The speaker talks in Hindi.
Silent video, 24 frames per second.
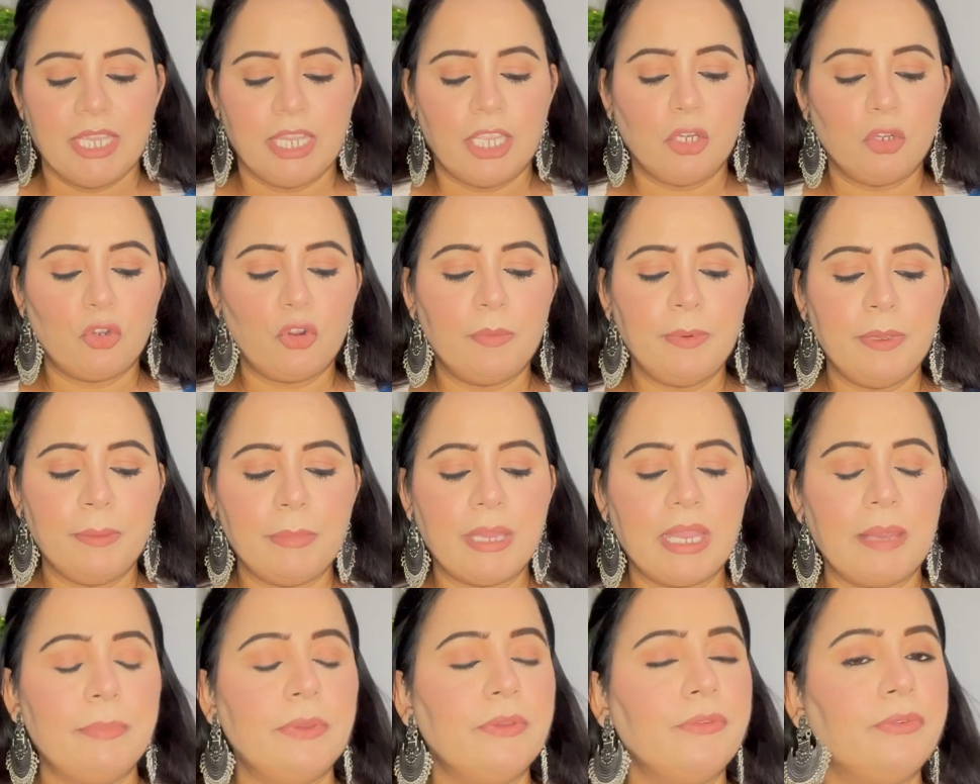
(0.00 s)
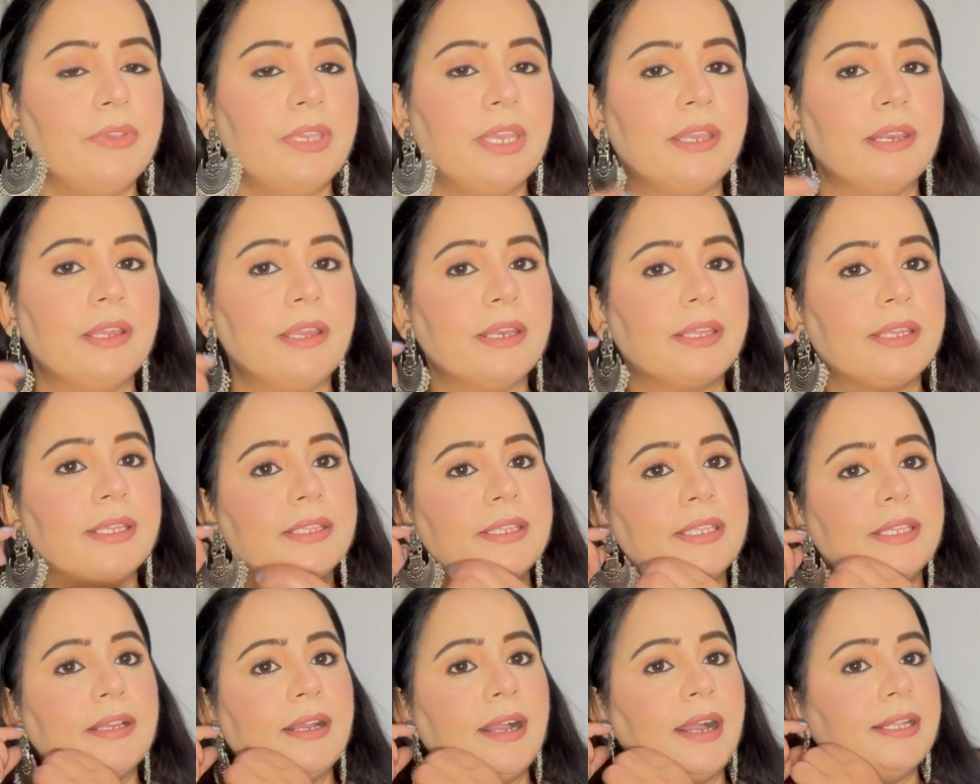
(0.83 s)
इनको भी मैं अभी वियर करके
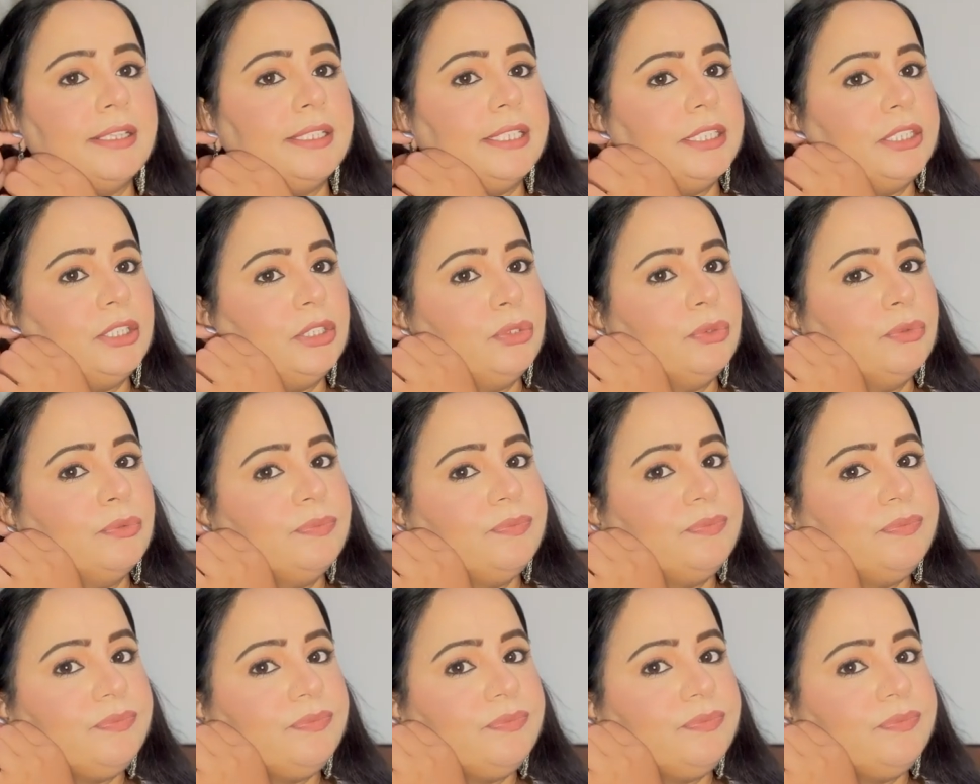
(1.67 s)
दिखा देती हूँ